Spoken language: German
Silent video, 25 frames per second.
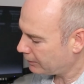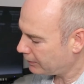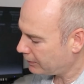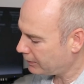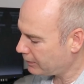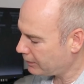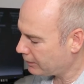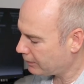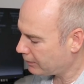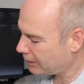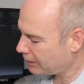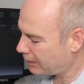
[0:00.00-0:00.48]

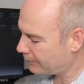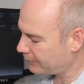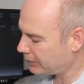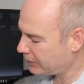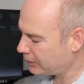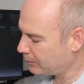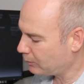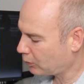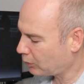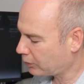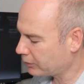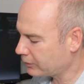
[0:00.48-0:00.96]
Hier haben wir
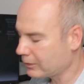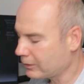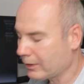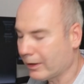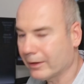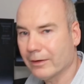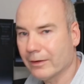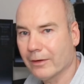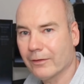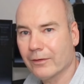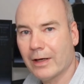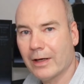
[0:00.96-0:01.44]
die
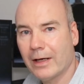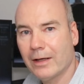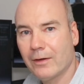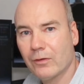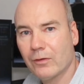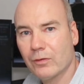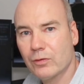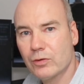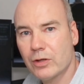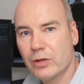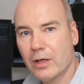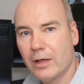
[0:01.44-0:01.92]
Möglichkeit, das
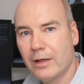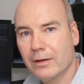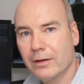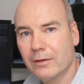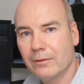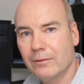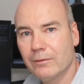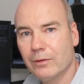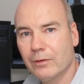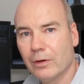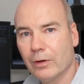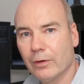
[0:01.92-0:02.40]

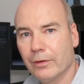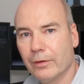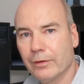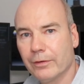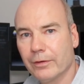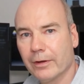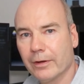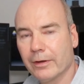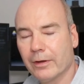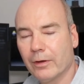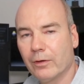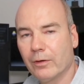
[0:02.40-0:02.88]
einzuschalten. Wir
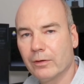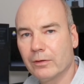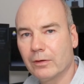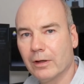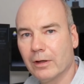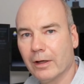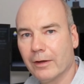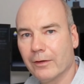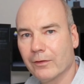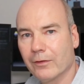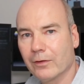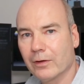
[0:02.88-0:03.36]
haben dann auch ein
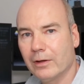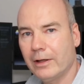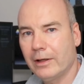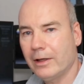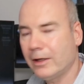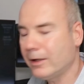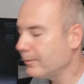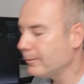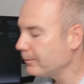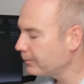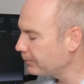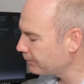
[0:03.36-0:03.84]
kleines
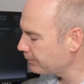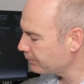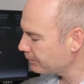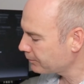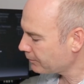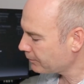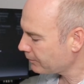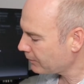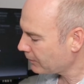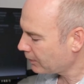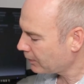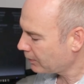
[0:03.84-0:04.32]
Relais
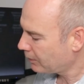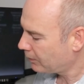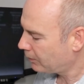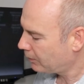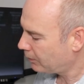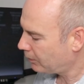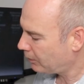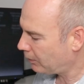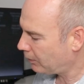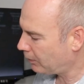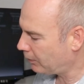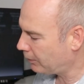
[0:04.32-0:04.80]

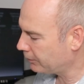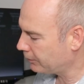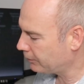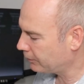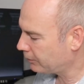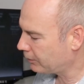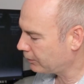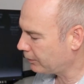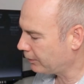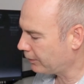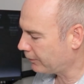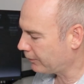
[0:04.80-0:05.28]

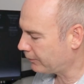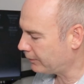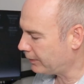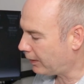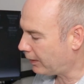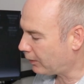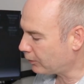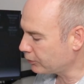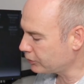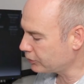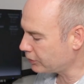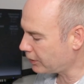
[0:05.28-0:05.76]
und können das
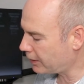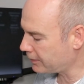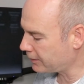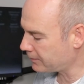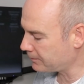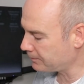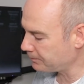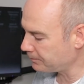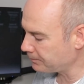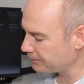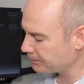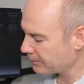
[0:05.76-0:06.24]
wieder
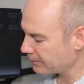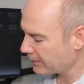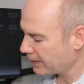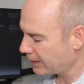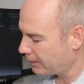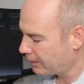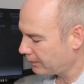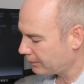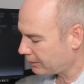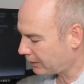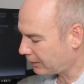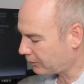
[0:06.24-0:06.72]
ausschalten.
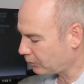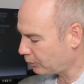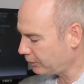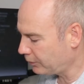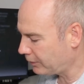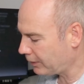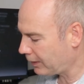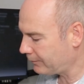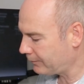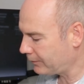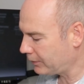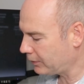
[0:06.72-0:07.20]

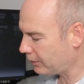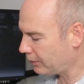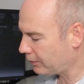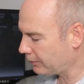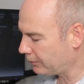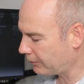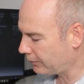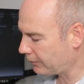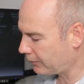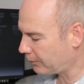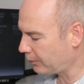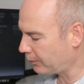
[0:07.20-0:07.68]
Darunter haben wir noch
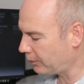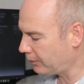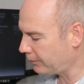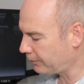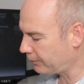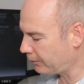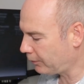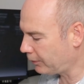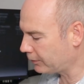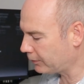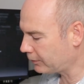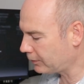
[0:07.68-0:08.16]
eine
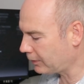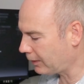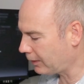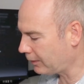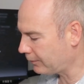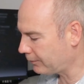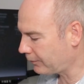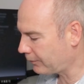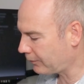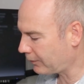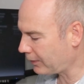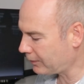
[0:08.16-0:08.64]
12 Volt
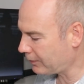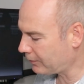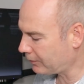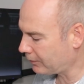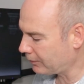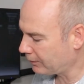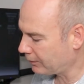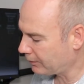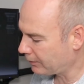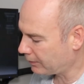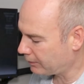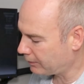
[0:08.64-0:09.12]

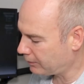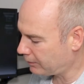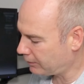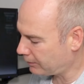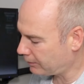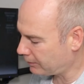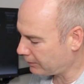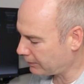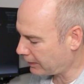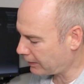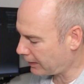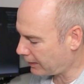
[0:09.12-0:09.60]
Kfz
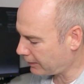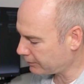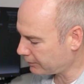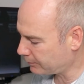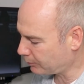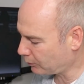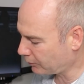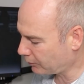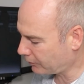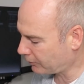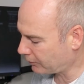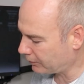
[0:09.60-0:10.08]

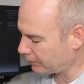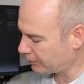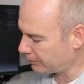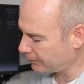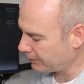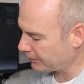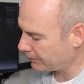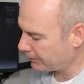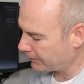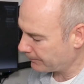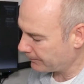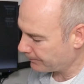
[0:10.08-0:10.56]
Ladebuchse.
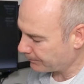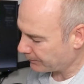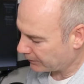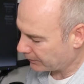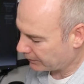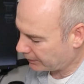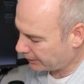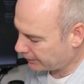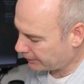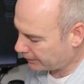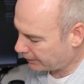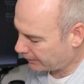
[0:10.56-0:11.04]

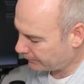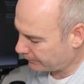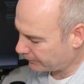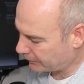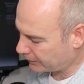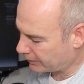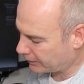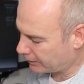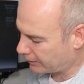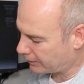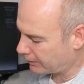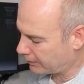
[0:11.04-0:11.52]
Dann haben
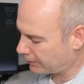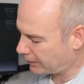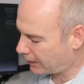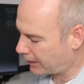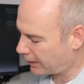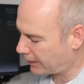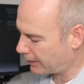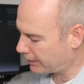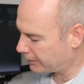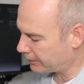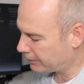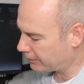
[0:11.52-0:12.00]
wir
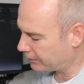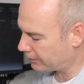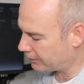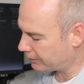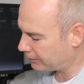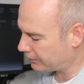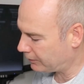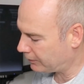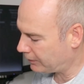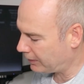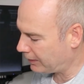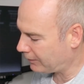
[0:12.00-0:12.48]

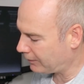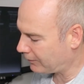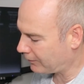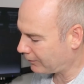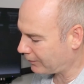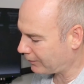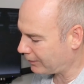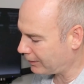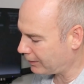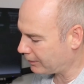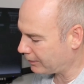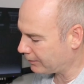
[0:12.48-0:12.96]
eine
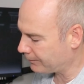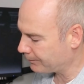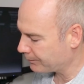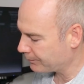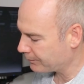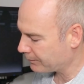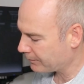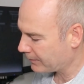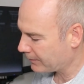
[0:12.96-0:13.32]
DC